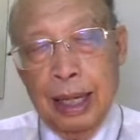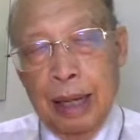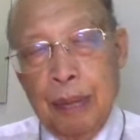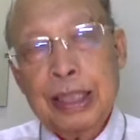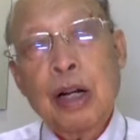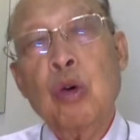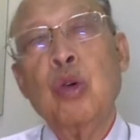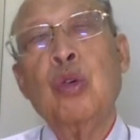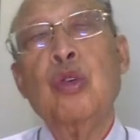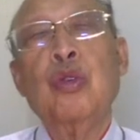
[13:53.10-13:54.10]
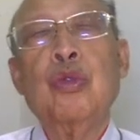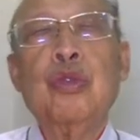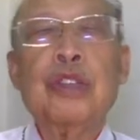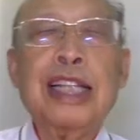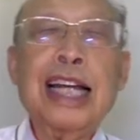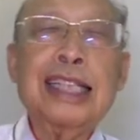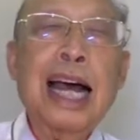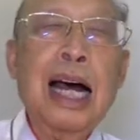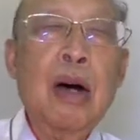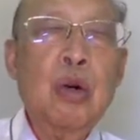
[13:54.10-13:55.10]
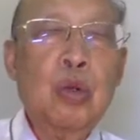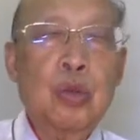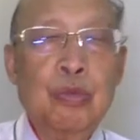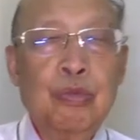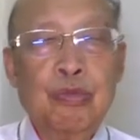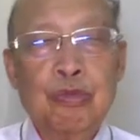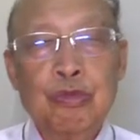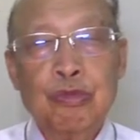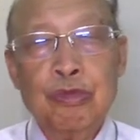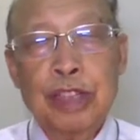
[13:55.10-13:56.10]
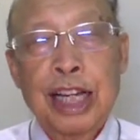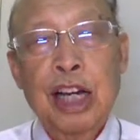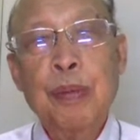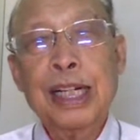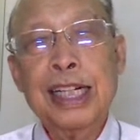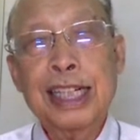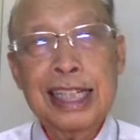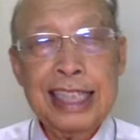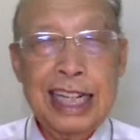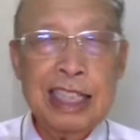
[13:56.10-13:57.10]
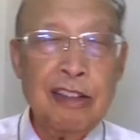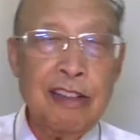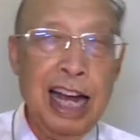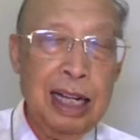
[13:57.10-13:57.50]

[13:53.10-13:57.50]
พระเจ้า แต่งตั้งเขาให้เขาเป็นเกลือและ แสงสว่าง